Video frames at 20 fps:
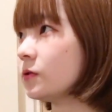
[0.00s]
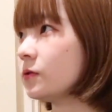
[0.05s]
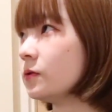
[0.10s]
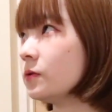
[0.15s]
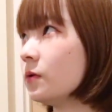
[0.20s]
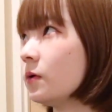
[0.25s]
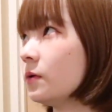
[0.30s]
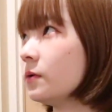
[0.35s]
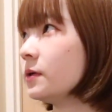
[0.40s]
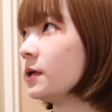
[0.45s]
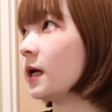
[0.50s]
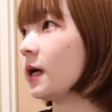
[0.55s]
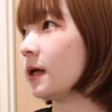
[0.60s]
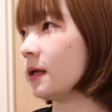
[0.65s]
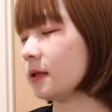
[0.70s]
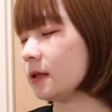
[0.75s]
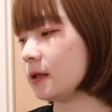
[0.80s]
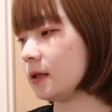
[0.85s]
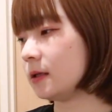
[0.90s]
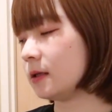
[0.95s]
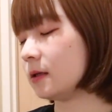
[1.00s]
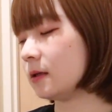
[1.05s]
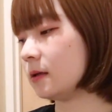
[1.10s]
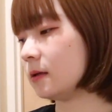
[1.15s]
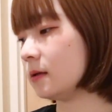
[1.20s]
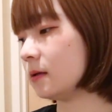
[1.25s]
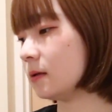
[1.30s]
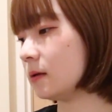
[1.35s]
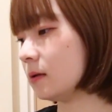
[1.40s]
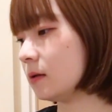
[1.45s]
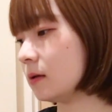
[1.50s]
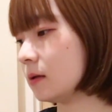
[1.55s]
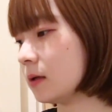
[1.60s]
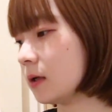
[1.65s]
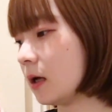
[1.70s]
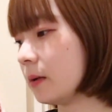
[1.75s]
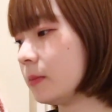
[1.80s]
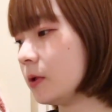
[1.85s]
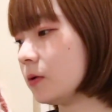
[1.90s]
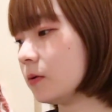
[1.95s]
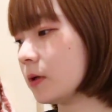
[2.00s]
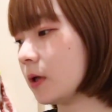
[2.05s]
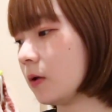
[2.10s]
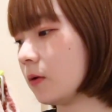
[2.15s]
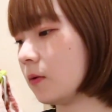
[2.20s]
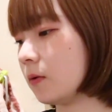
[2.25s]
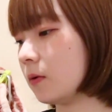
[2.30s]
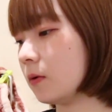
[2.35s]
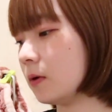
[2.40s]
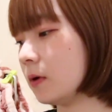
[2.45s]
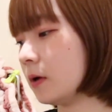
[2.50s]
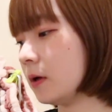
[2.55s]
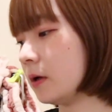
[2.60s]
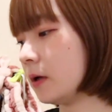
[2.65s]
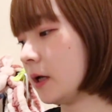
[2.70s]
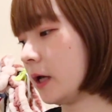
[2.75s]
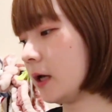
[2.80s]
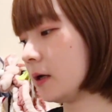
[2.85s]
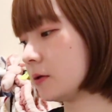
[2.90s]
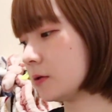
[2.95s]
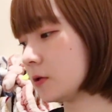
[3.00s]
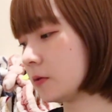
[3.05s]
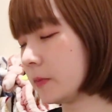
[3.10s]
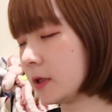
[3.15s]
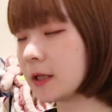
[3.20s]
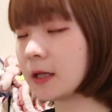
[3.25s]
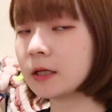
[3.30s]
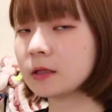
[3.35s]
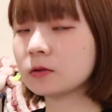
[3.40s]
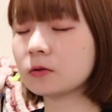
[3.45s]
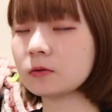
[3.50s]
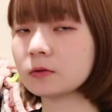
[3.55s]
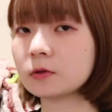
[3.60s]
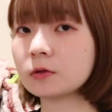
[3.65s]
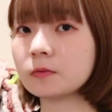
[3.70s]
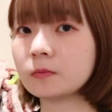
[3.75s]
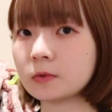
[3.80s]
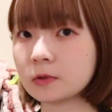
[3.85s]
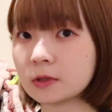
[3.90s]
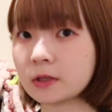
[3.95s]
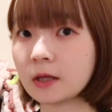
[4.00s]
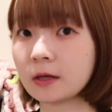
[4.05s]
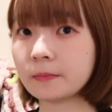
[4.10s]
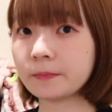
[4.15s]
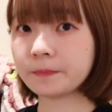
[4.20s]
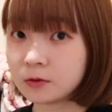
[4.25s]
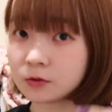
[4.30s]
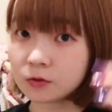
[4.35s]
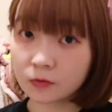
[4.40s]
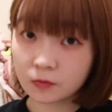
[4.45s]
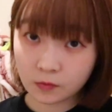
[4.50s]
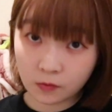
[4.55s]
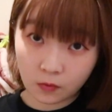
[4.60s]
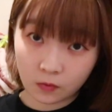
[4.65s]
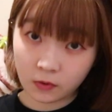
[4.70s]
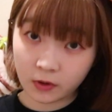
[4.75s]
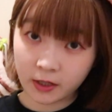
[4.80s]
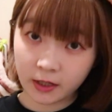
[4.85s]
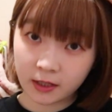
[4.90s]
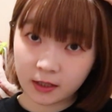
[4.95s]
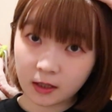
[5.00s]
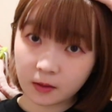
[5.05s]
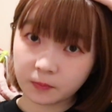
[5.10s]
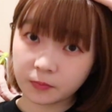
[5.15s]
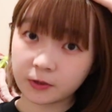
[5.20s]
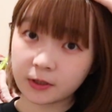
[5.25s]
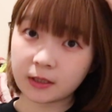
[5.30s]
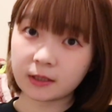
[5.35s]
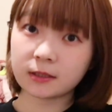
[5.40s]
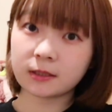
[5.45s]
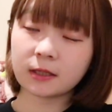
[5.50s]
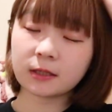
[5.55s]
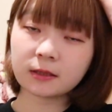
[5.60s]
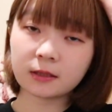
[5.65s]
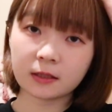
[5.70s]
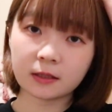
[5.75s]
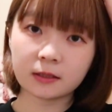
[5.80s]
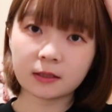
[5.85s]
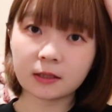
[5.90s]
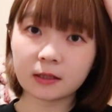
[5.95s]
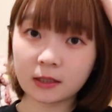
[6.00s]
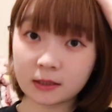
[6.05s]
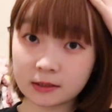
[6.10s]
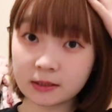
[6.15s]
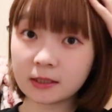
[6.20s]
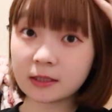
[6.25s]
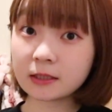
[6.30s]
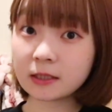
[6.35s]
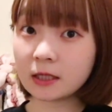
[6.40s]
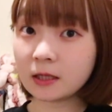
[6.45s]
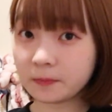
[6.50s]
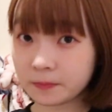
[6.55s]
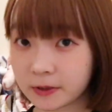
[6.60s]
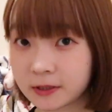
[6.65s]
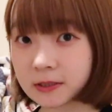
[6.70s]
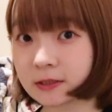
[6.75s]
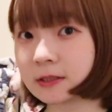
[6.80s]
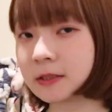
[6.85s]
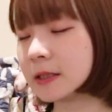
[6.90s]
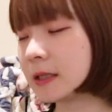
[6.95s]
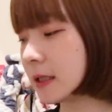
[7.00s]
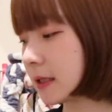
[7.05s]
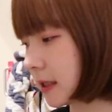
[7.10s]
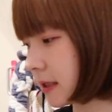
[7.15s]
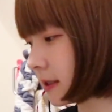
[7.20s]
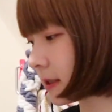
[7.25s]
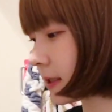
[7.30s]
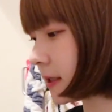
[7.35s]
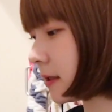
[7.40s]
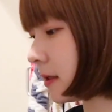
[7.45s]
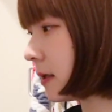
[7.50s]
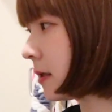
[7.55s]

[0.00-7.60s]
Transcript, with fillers: 直後ぐらいに髪の毛を早く染めないとと思ってちょっとここら辺がプリンになってきてたし金髪すぎたし